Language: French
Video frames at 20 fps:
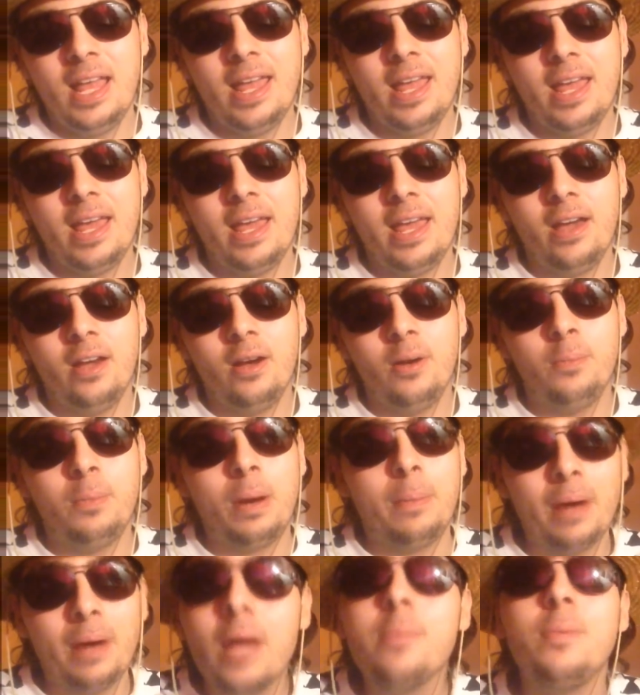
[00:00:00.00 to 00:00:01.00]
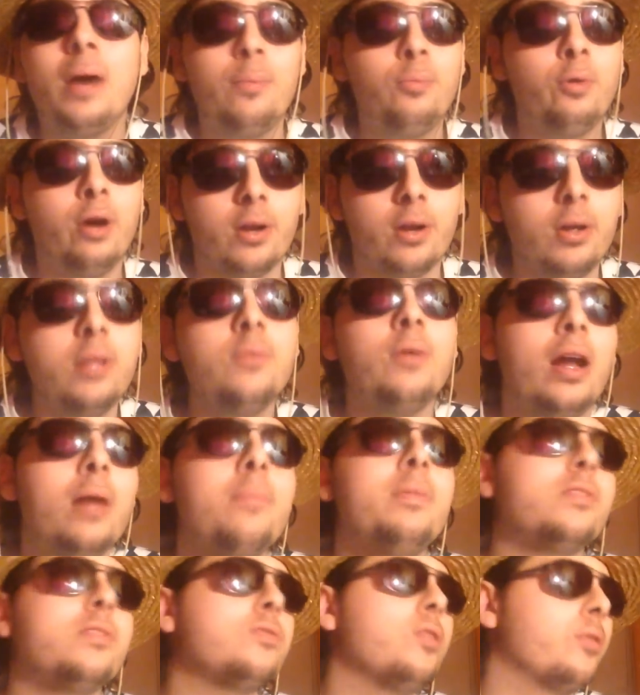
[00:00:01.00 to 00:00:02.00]
Et euh, bah, pareil par rapport à Gohan, voilà,
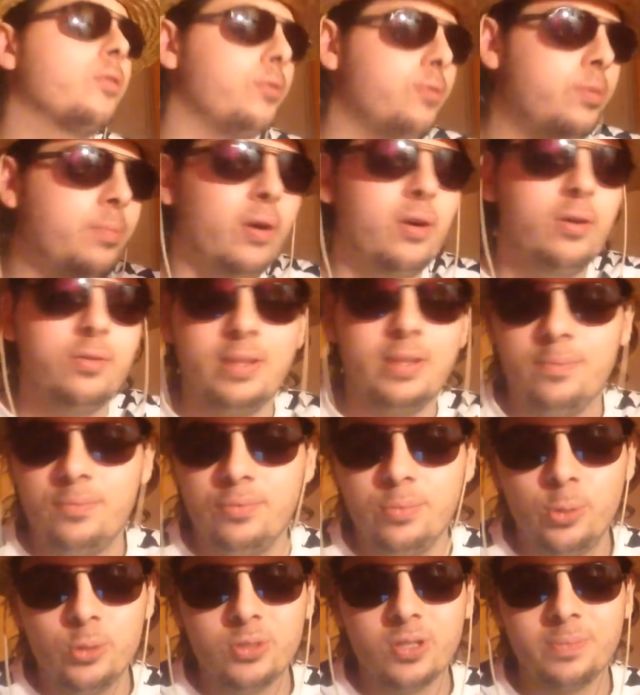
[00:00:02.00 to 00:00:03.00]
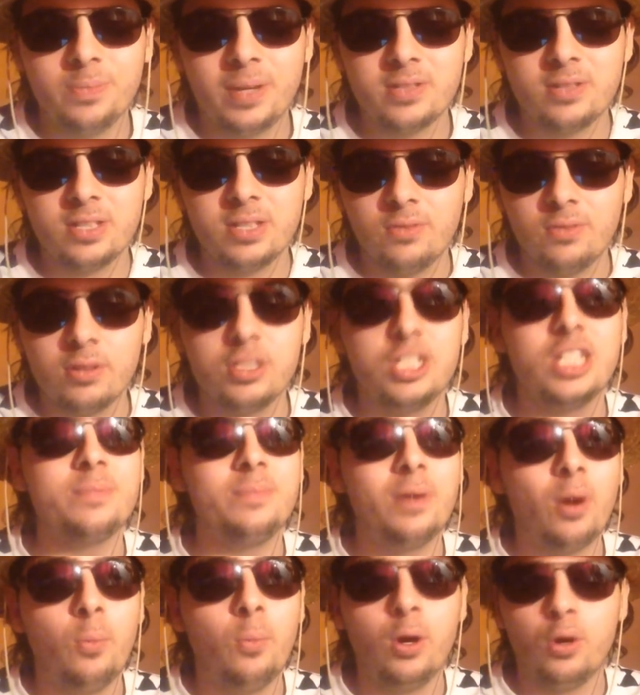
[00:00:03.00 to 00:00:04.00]
bien sûr que lui, ben, on n'a plus besoin de présenter. Donc
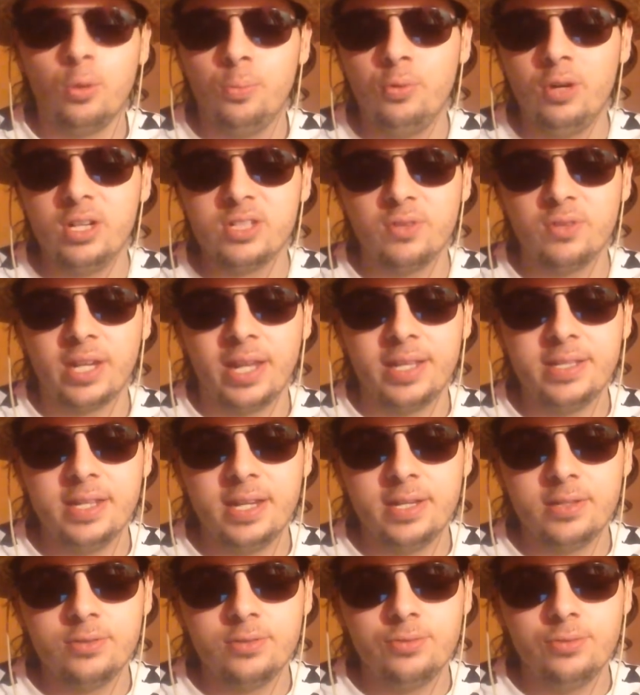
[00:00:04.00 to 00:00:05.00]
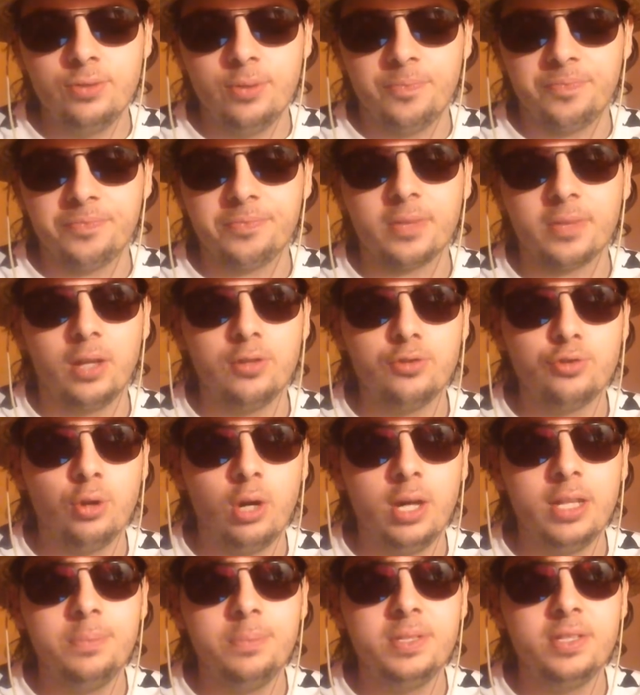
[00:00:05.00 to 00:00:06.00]
j'espère au moins qu'on pourra se focaliser là-dessus euh,
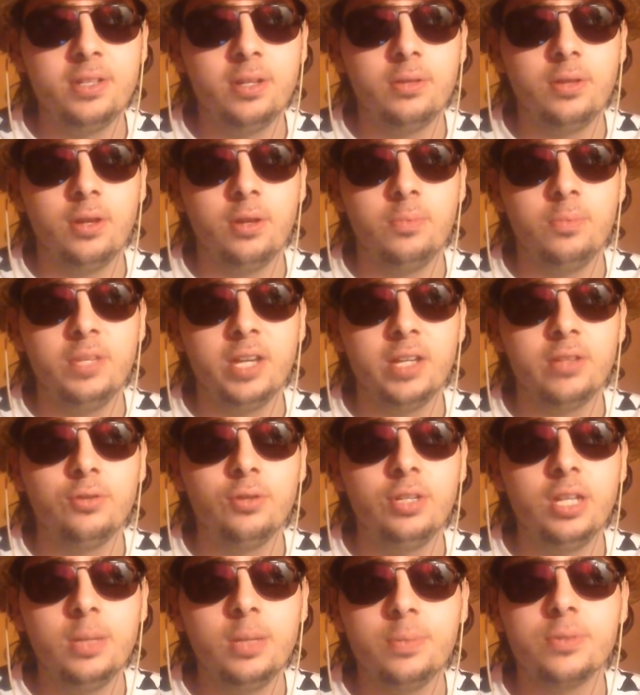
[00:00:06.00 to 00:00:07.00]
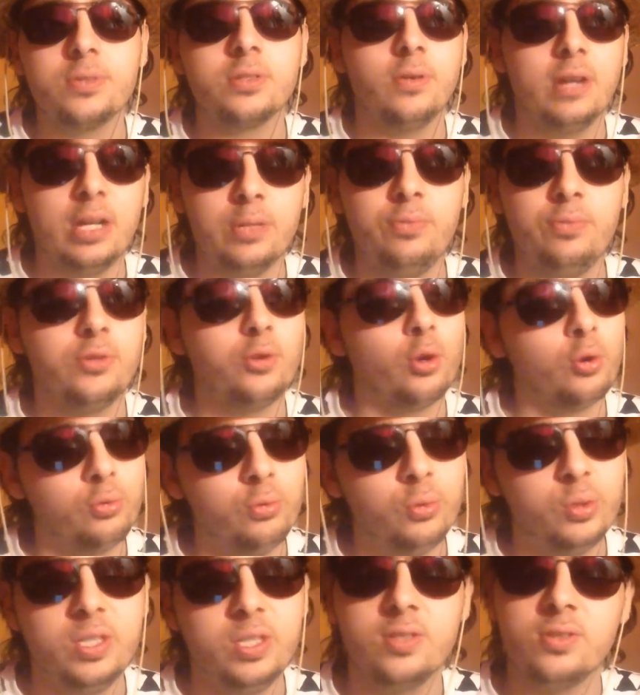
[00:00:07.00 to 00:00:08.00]
durant un épisode bien donné, parce que voilà, depuis le temps
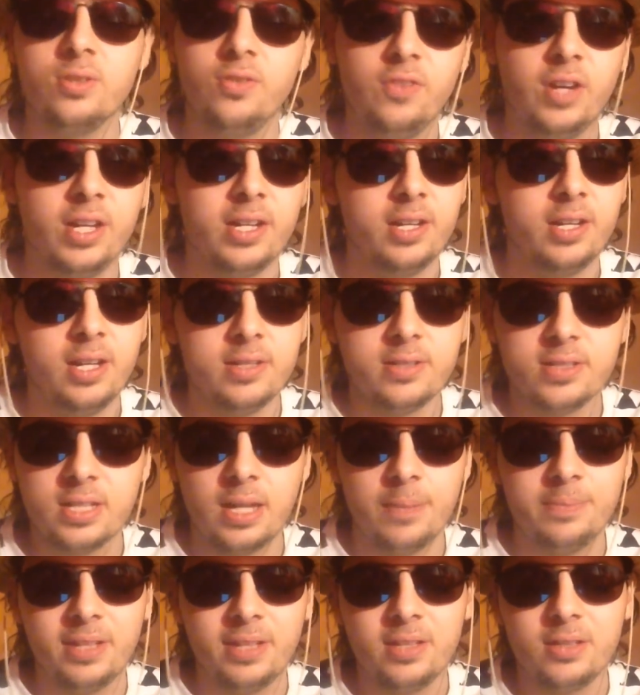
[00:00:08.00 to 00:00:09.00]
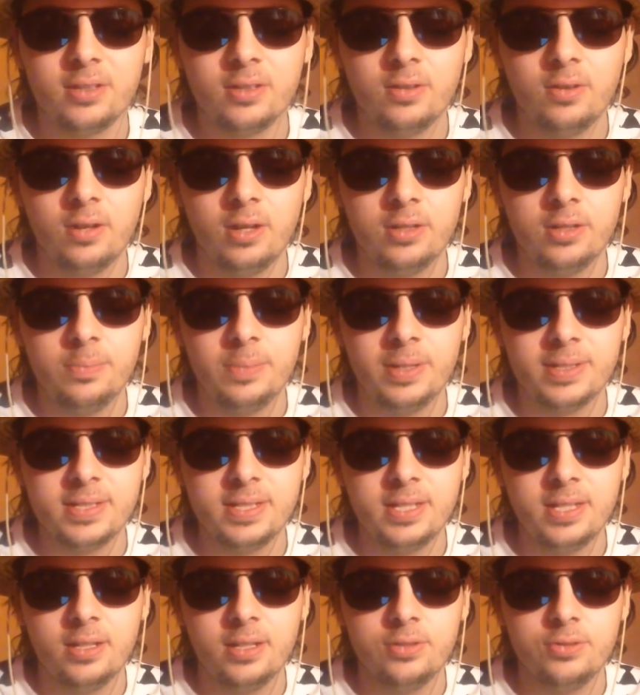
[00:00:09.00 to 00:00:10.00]
qu'on utilise ce fight-là, ce serait peut-être temps de
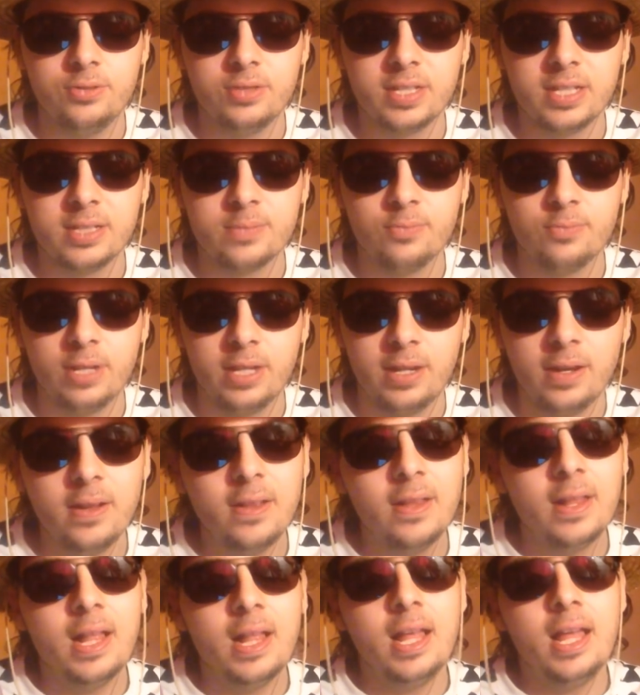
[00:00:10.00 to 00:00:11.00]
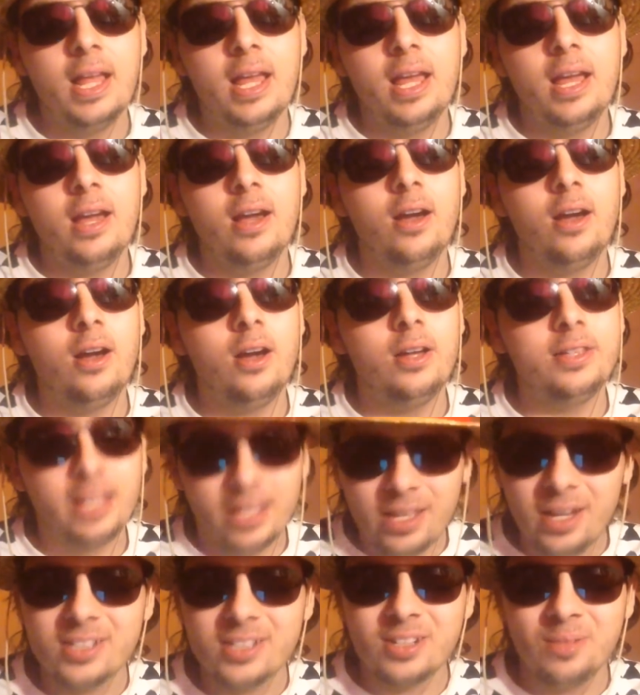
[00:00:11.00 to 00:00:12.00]
passer jusqu'à ce point-là. Euh,
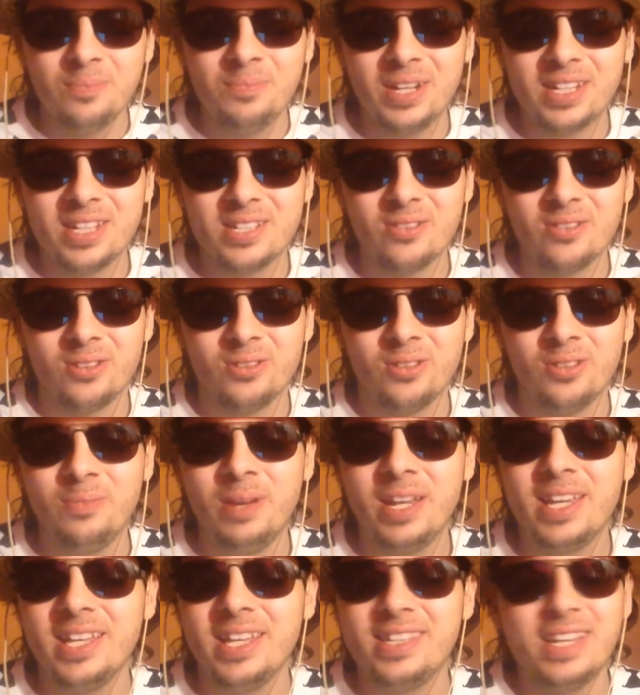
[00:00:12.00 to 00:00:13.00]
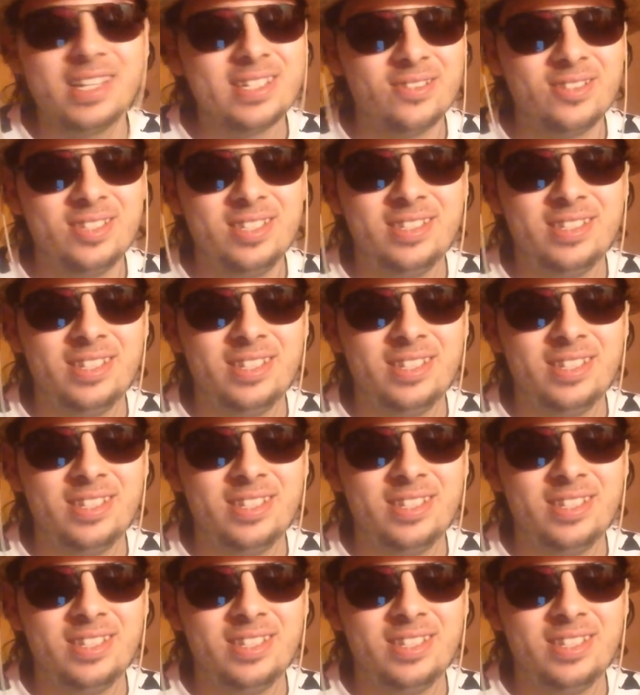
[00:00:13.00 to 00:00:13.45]
d'ailleurs, Champa qui est sur le dos de Maqueta, ça aussi